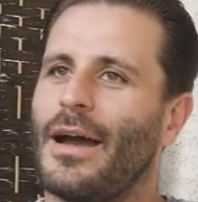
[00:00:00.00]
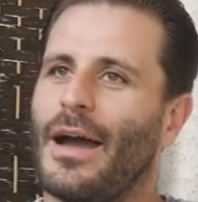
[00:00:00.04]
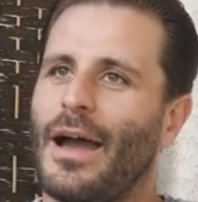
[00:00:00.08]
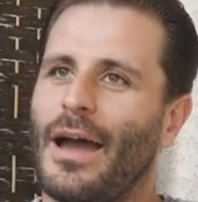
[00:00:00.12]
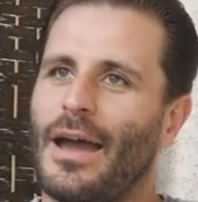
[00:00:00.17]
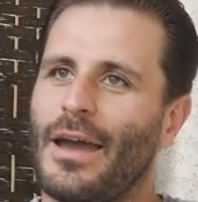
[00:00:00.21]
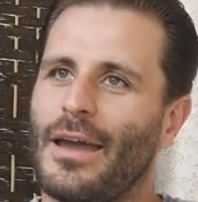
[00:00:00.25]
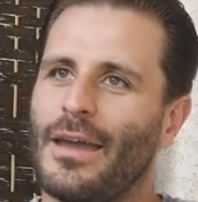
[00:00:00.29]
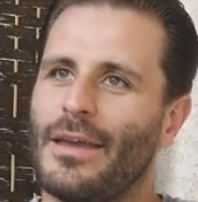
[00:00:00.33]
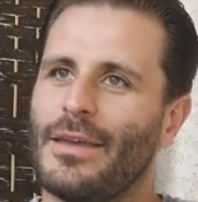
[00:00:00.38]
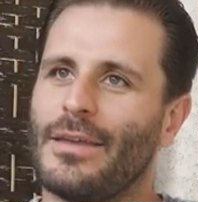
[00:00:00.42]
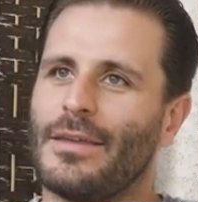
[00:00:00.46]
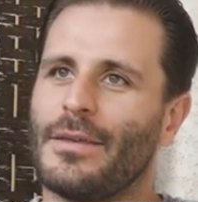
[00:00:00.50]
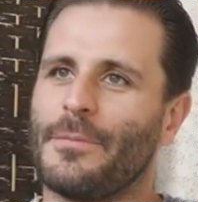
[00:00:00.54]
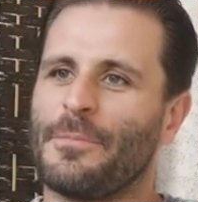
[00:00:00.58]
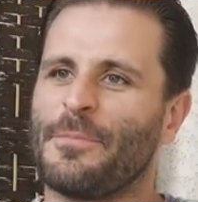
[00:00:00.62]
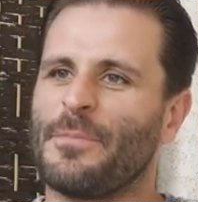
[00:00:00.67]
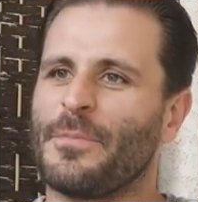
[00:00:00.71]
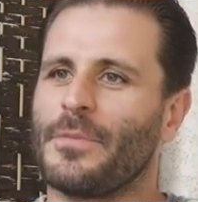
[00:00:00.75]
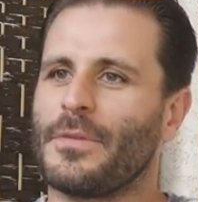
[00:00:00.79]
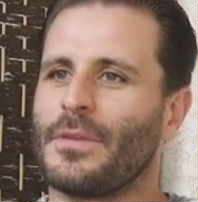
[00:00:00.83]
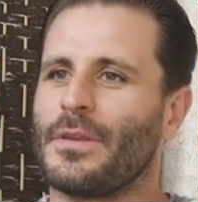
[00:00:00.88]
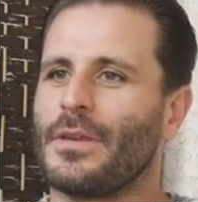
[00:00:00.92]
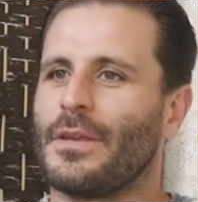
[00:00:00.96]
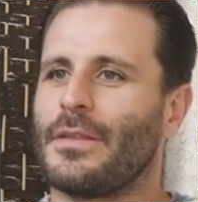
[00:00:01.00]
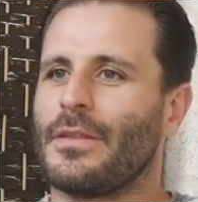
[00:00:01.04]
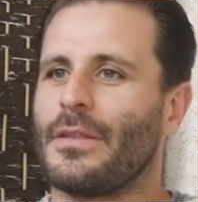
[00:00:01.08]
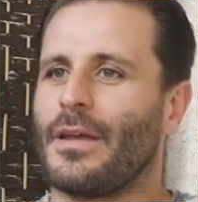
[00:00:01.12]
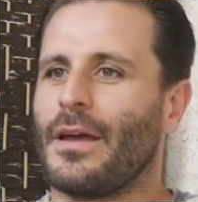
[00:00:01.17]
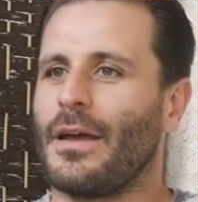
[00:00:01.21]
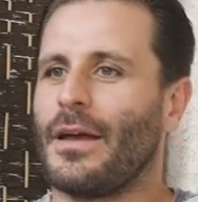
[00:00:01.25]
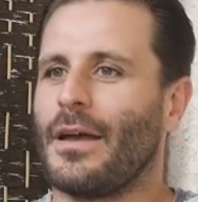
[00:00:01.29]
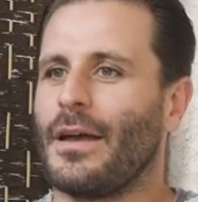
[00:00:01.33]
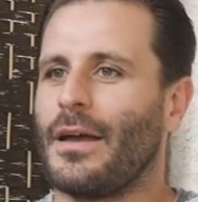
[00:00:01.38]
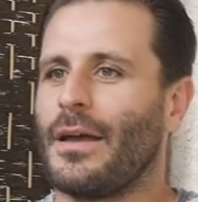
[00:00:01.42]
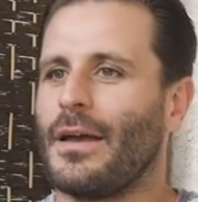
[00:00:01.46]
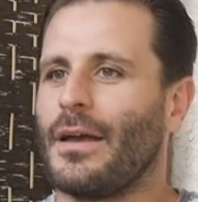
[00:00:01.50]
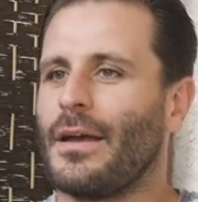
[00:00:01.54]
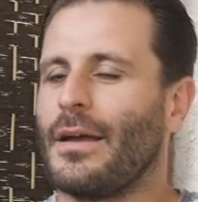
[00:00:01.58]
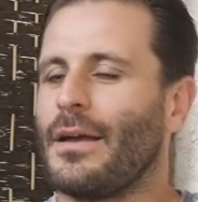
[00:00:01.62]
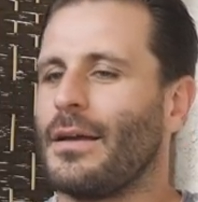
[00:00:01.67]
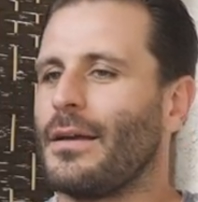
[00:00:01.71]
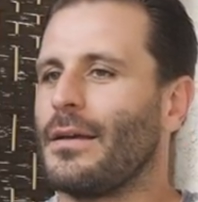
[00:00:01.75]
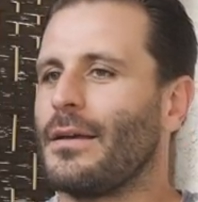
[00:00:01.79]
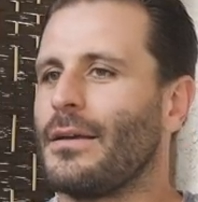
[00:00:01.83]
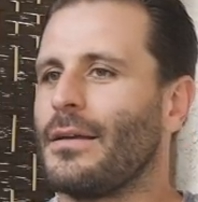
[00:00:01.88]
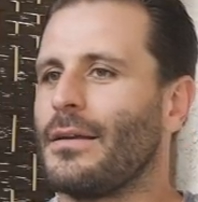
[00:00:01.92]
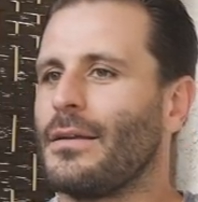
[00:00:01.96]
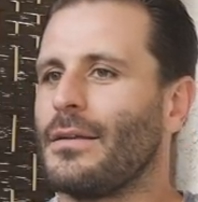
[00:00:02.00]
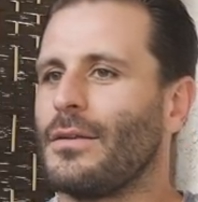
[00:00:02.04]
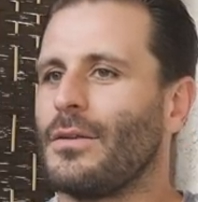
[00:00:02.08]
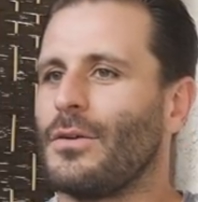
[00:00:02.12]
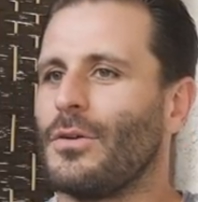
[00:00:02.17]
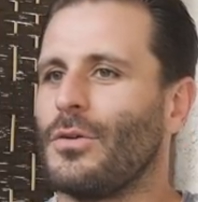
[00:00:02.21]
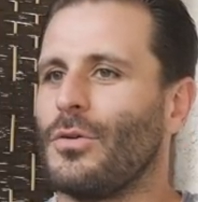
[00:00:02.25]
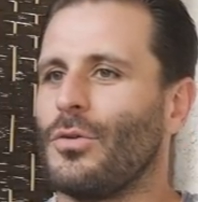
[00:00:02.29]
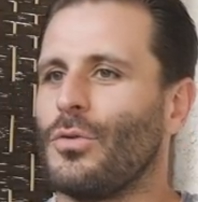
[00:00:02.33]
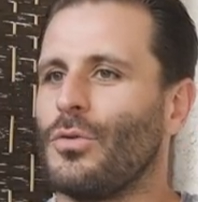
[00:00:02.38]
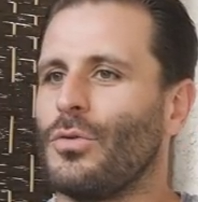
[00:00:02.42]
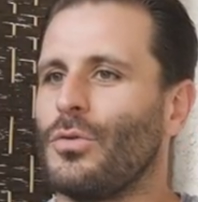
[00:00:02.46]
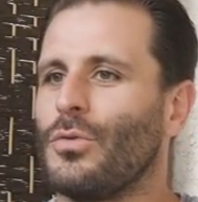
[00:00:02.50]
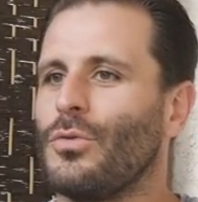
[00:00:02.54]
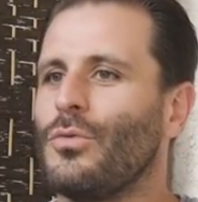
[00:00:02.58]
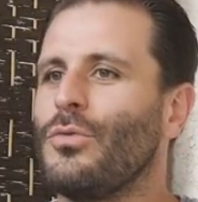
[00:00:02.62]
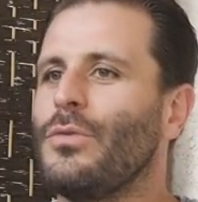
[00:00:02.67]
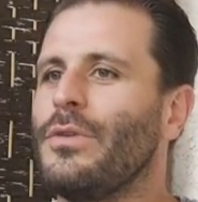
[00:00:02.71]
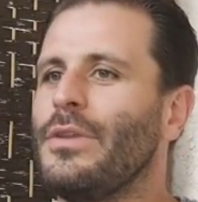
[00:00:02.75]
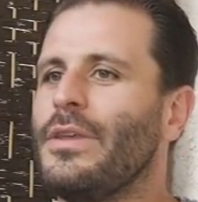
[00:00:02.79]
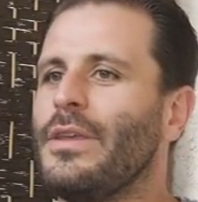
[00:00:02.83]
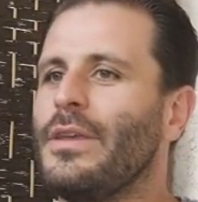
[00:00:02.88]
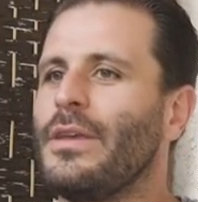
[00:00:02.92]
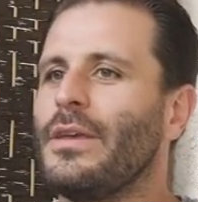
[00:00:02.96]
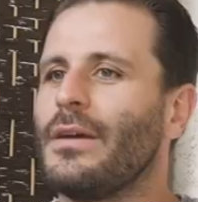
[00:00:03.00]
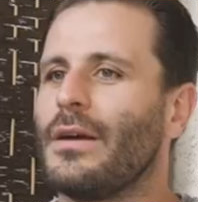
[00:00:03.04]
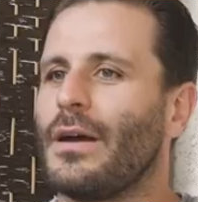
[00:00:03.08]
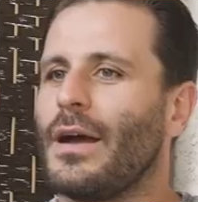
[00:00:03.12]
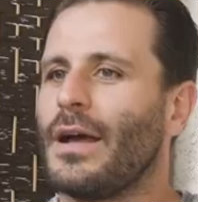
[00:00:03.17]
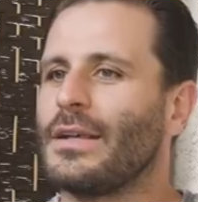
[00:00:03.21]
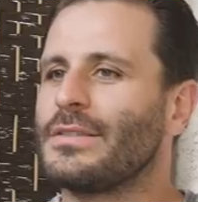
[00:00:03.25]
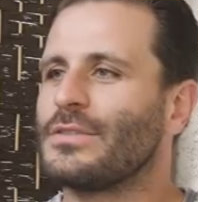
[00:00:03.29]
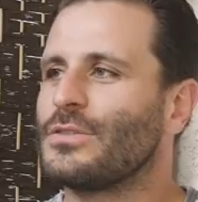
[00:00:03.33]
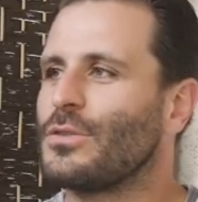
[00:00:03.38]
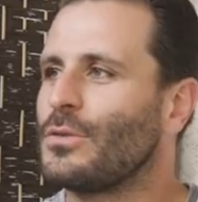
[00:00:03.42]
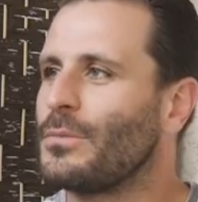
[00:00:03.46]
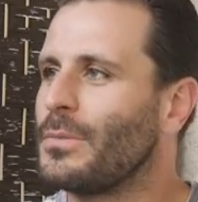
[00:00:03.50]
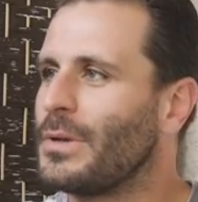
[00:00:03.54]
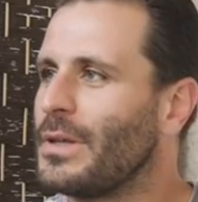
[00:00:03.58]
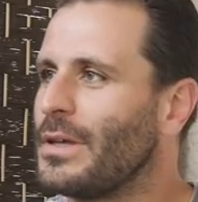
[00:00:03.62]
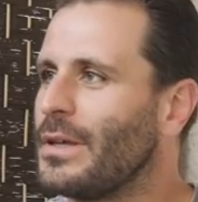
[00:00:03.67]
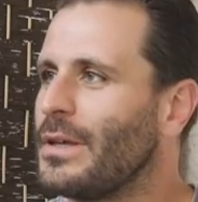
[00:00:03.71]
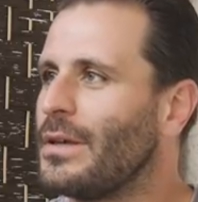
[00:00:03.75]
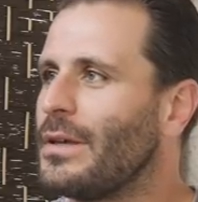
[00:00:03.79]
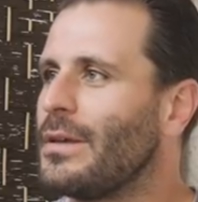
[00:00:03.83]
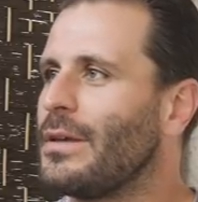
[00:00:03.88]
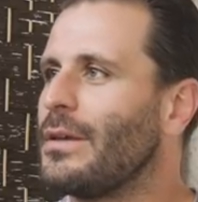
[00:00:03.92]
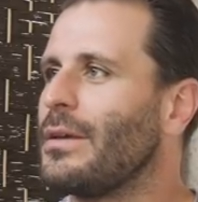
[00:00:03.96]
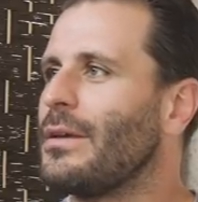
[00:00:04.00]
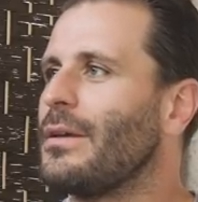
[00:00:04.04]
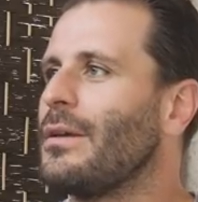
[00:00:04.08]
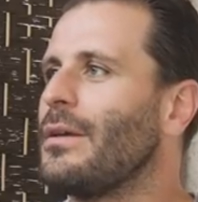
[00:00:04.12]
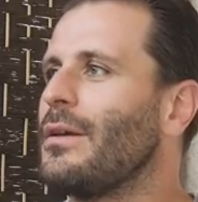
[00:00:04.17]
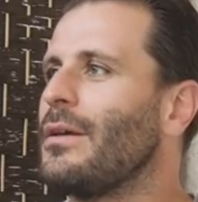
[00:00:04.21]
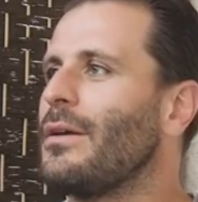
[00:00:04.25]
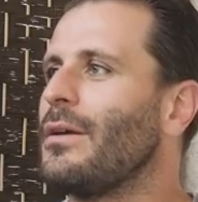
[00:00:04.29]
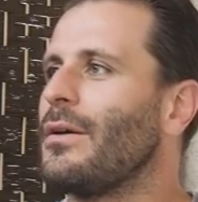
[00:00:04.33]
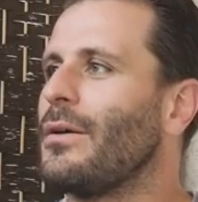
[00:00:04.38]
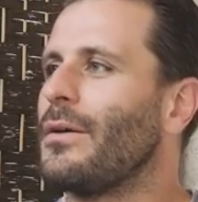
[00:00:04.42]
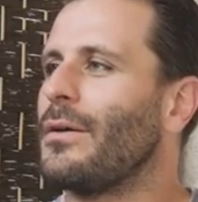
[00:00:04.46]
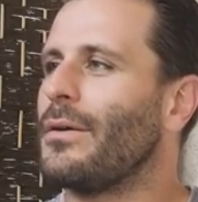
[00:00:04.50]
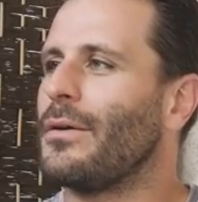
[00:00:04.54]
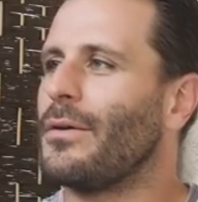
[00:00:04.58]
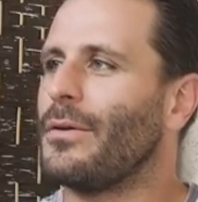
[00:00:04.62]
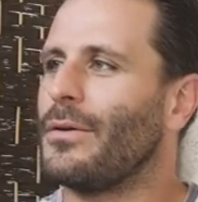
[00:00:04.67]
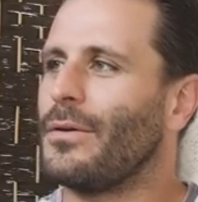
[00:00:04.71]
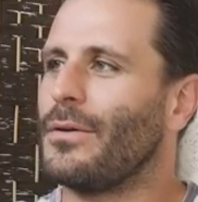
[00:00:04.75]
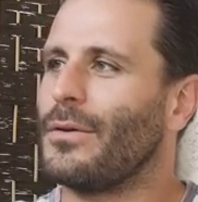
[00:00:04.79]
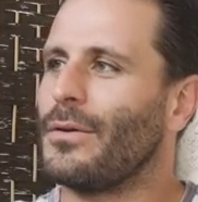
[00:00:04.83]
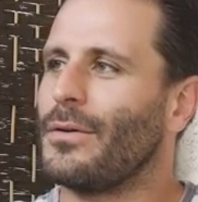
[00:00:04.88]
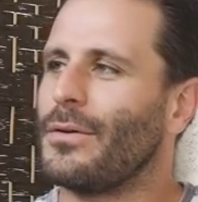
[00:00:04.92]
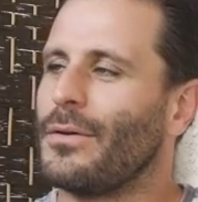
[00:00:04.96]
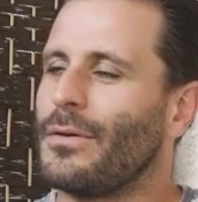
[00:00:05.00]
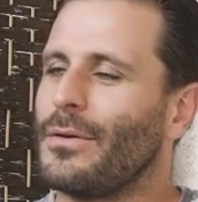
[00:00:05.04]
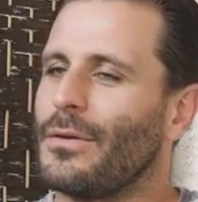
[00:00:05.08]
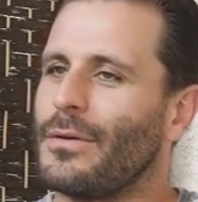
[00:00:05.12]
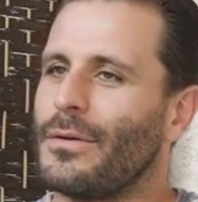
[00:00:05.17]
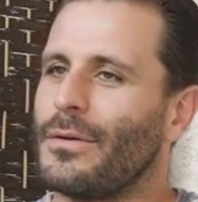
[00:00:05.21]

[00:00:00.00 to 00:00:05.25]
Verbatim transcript: aïe, qui est un ah, euh, unir, rassembler. Euh,